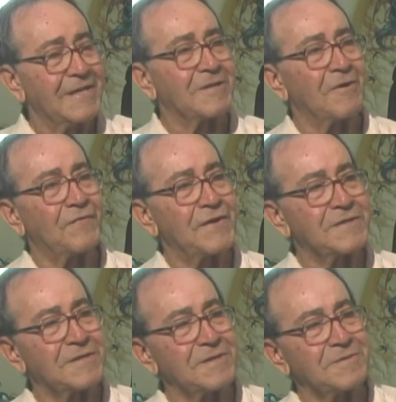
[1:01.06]
Então
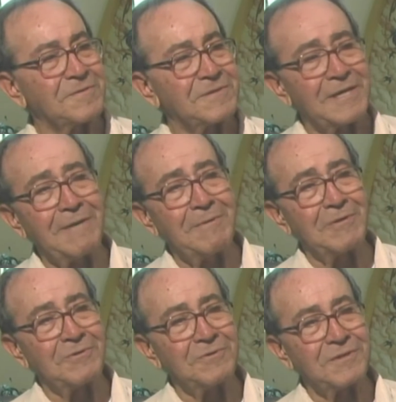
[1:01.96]
Francisco se
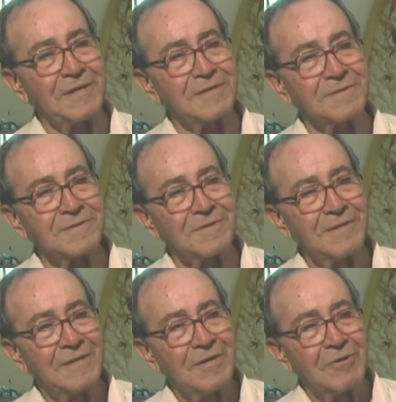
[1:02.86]
rebelou contra isso.
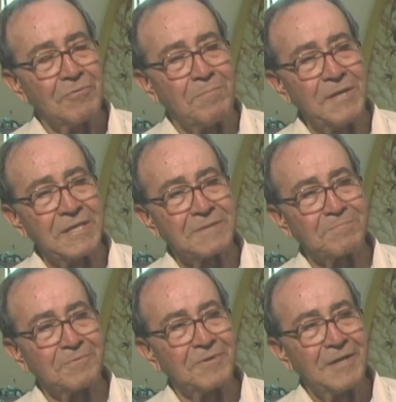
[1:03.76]
O
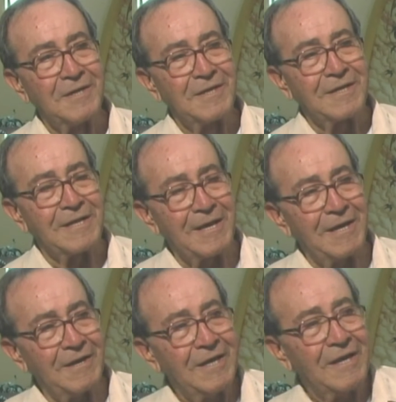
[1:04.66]
bispo
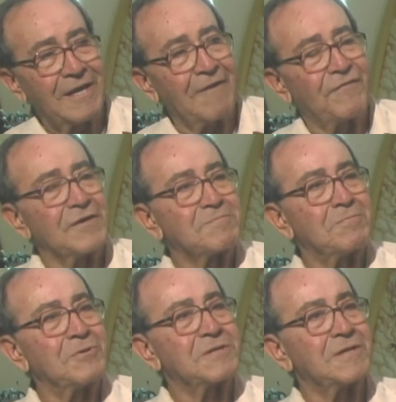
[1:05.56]
queria que ele fosse para o
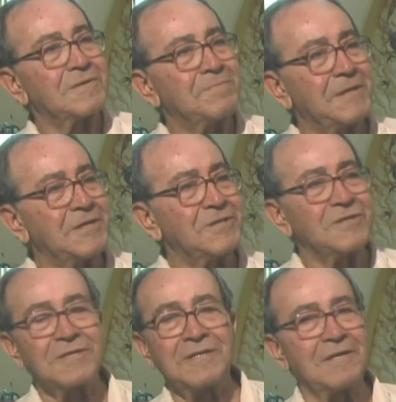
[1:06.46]
mosteiro dos
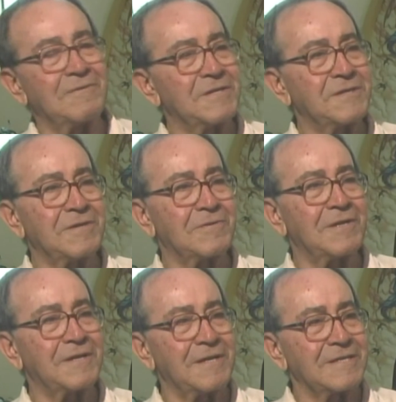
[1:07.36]
beneditinos, ele não aceitou.
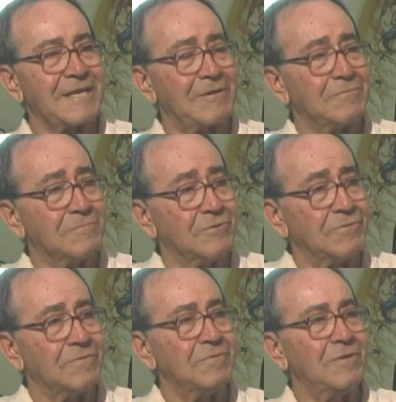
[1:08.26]
Ele queria estar no
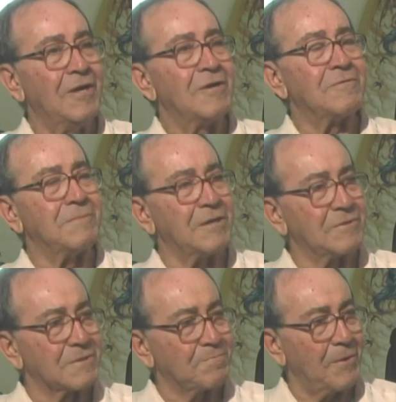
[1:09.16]
mundo, no meio
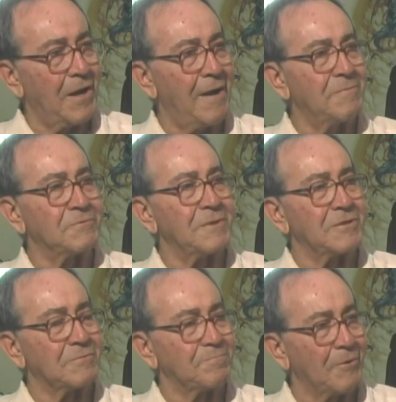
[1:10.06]
dos pobres, no
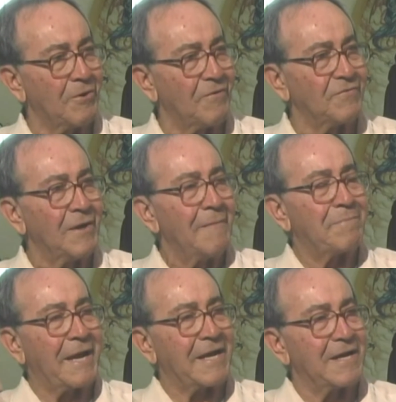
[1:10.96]
meio do povo,
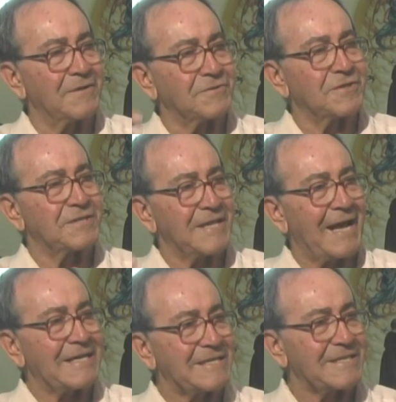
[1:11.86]
pregando de
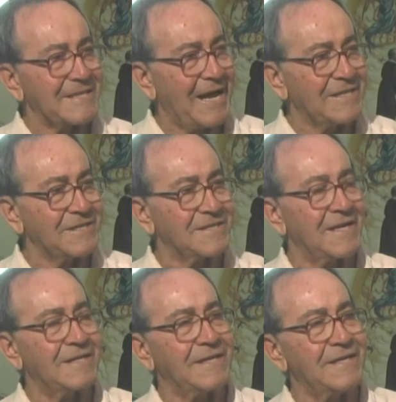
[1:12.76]
cidade em cidade, isso que
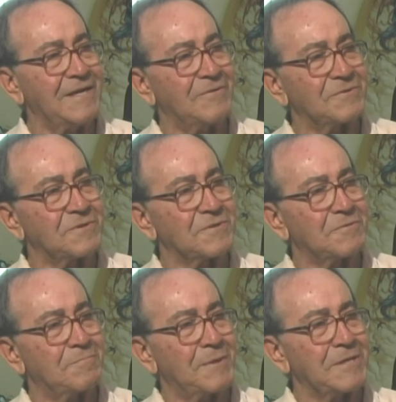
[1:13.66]
ele queria com seus
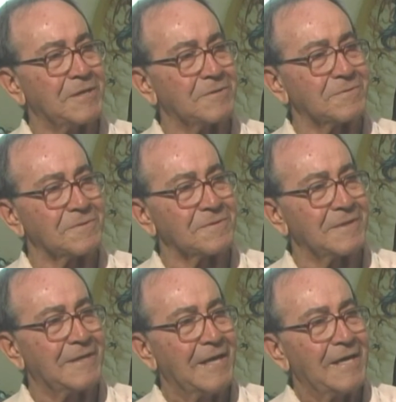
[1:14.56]
companheiros. Né?